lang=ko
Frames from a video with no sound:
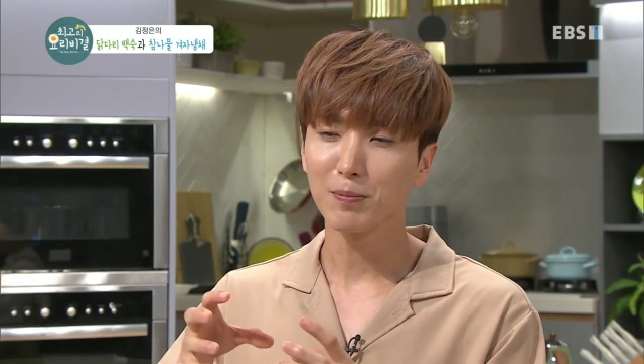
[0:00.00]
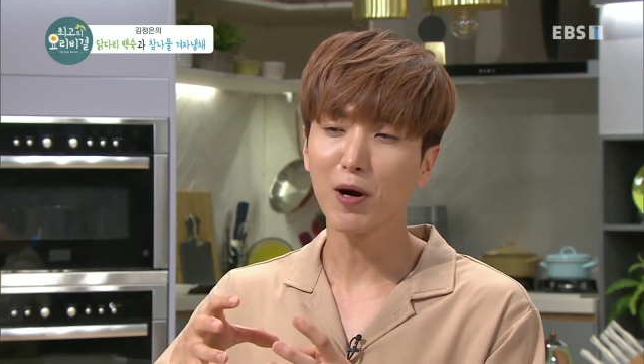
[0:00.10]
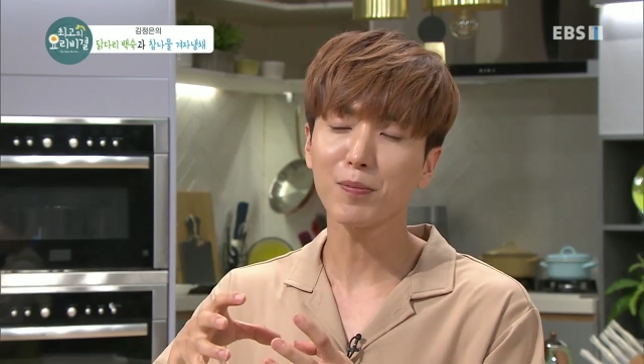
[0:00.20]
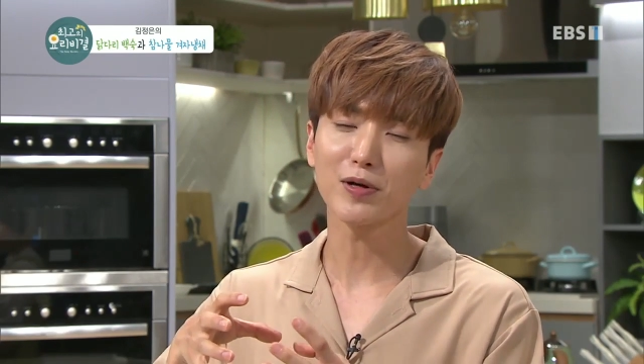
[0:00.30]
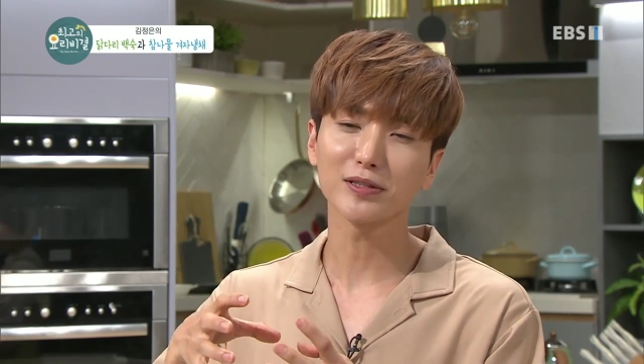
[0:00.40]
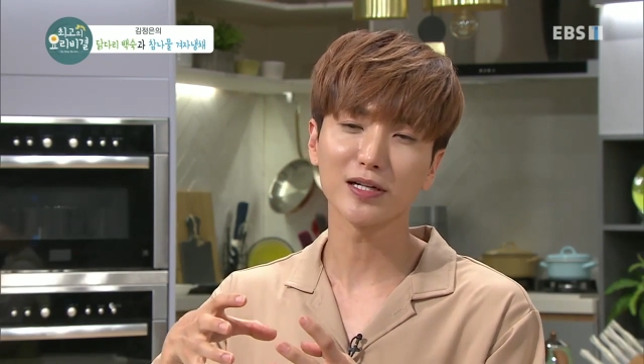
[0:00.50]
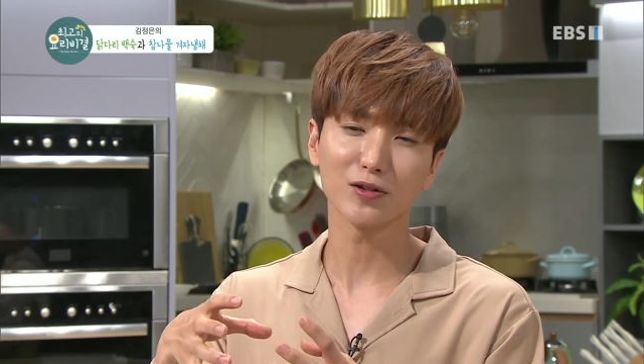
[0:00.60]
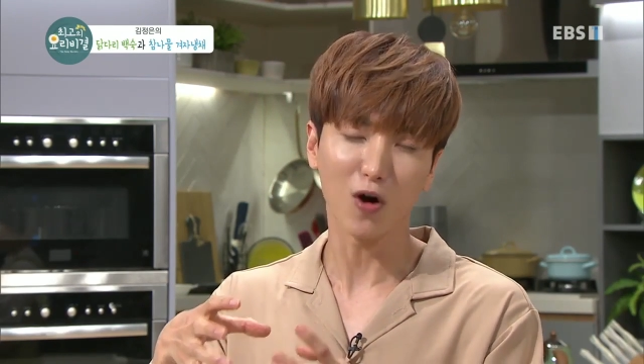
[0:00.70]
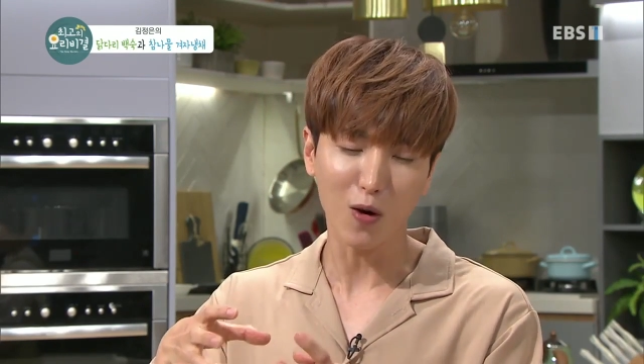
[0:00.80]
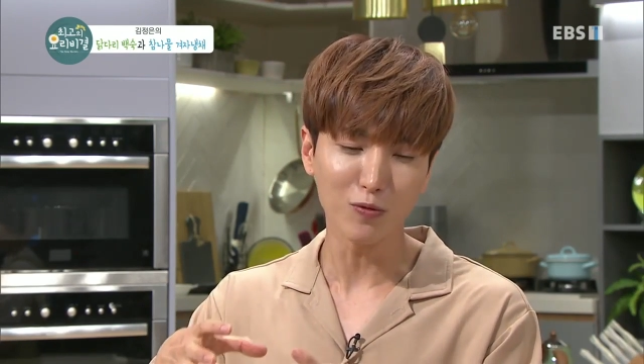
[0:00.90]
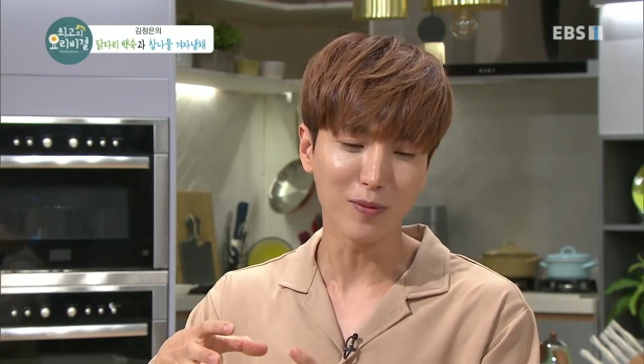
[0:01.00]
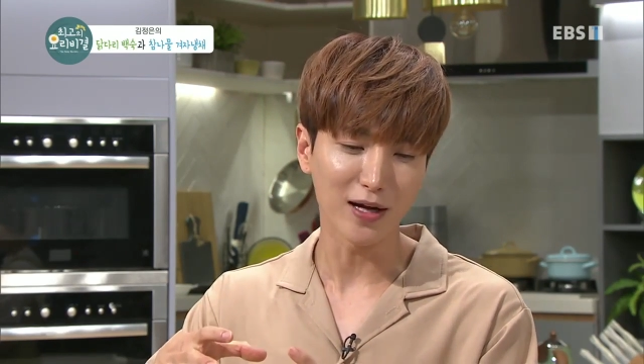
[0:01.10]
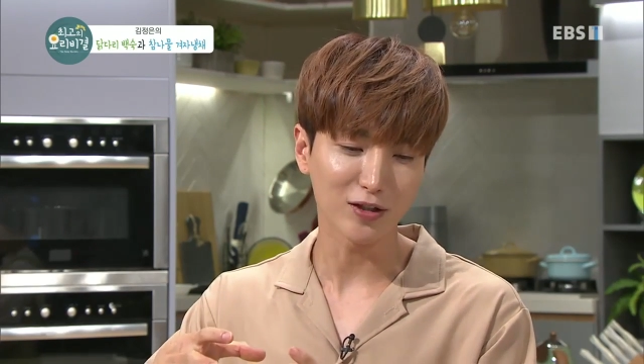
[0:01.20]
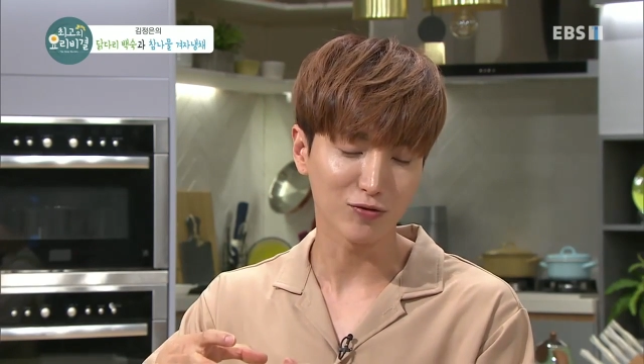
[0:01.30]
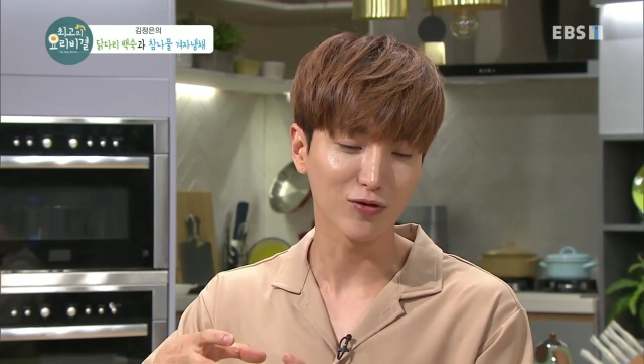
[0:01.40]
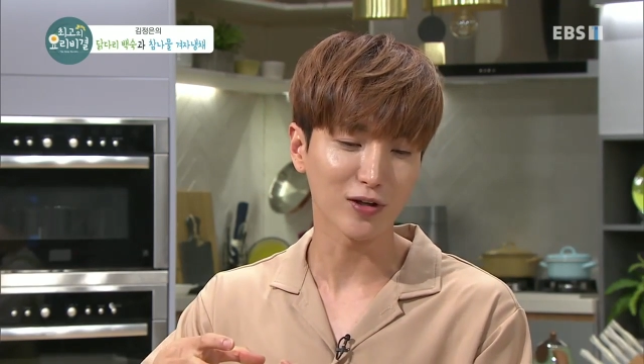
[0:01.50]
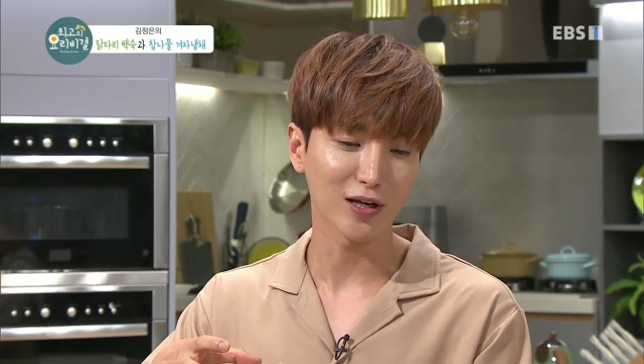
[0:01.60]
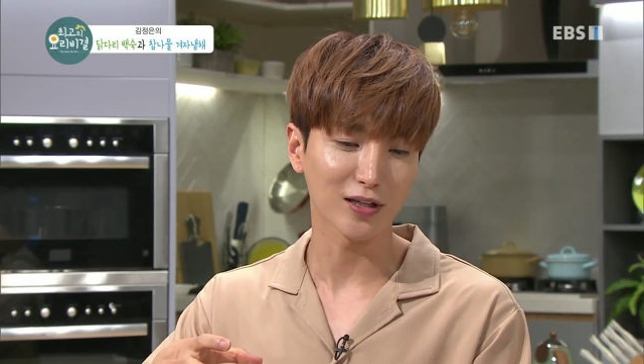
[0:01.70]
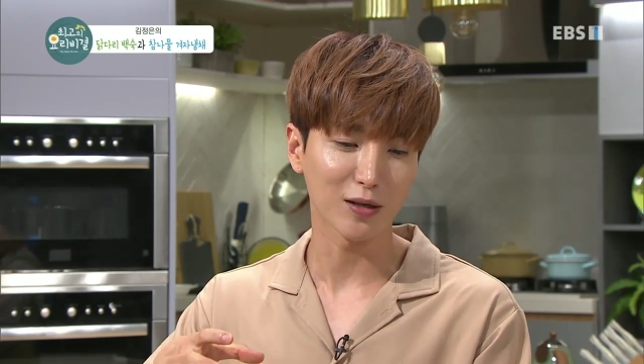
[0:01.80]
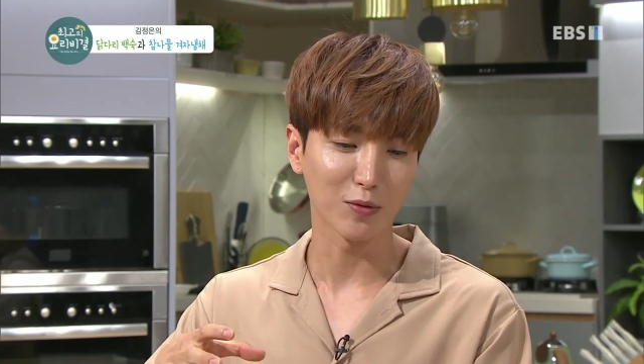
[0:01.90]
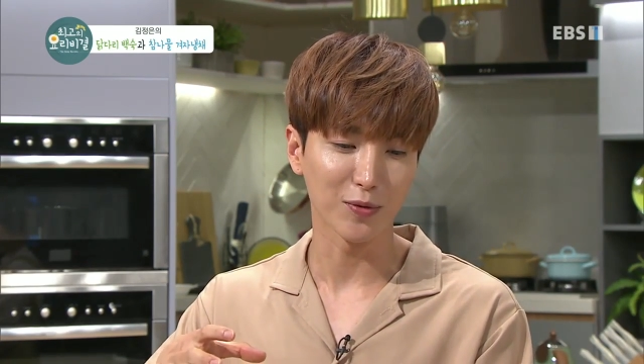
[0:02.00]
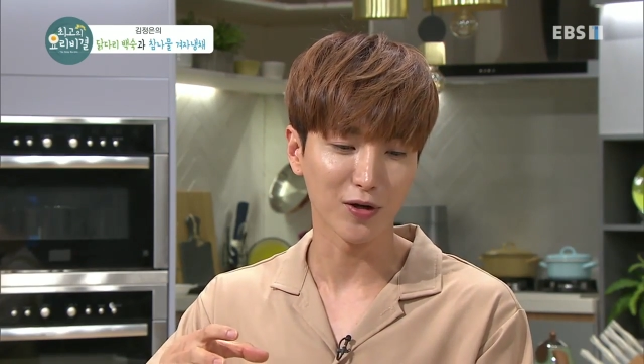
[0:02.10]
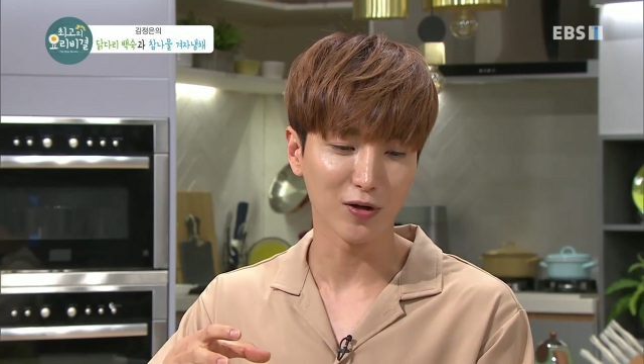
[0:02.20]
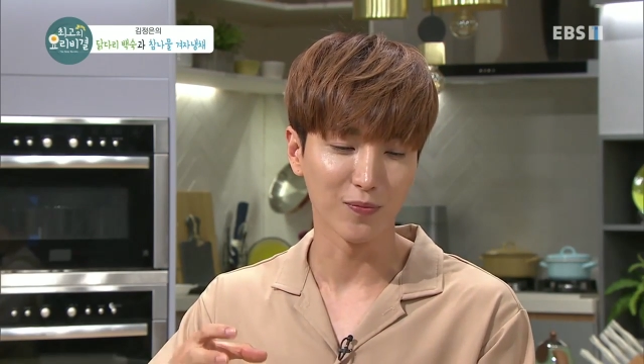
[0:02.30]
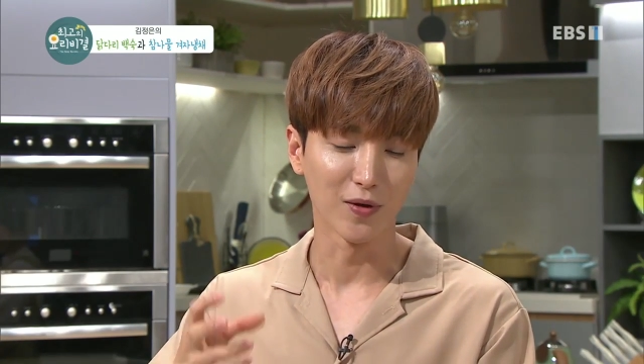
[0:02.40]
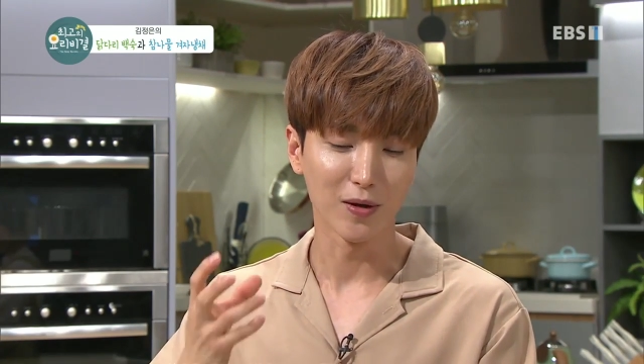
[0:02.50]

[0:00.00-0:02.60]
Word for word: 퍽퍽살이 너무 많이 두껍게 있다 보면